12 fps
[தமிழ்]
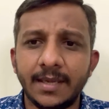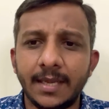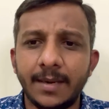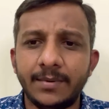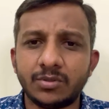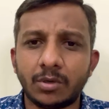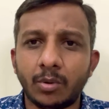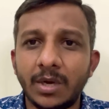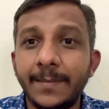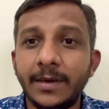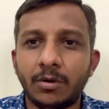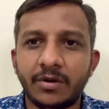எப்படி சொல்கிறோம்
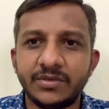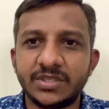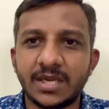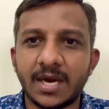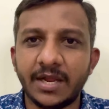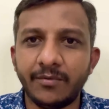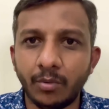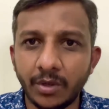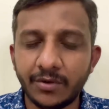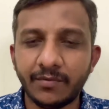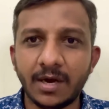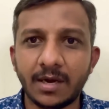லிமிட்டோட வச்சுக்கிறாங்க
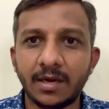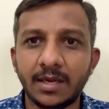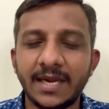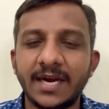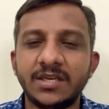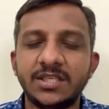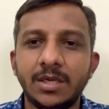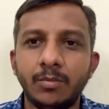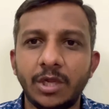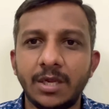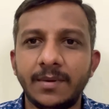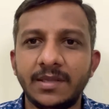உயிர் வாழ்றதுக்கு எனர்ஜிக்கு
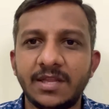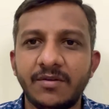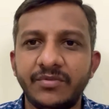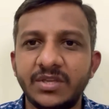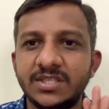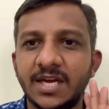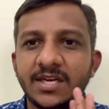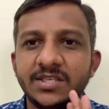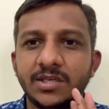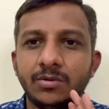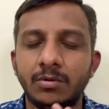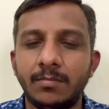முக்கியமாக தேவை வந்து
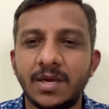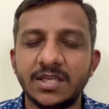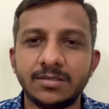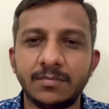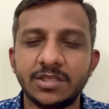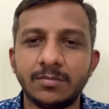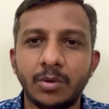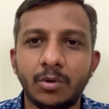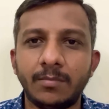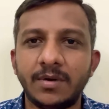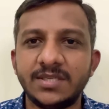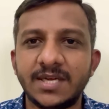சார்ஜ் ஏற்றணும் மாதம் மாதம் போய்
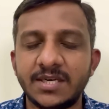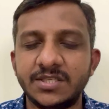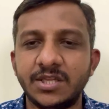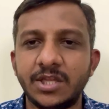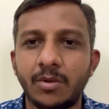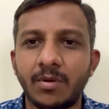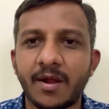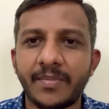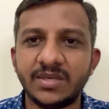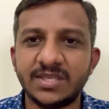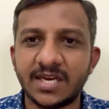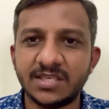உடம்புல சார்ஜ் ஏற்றிக்குவாங்க
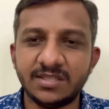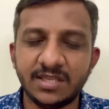அந்த சார்ஜ்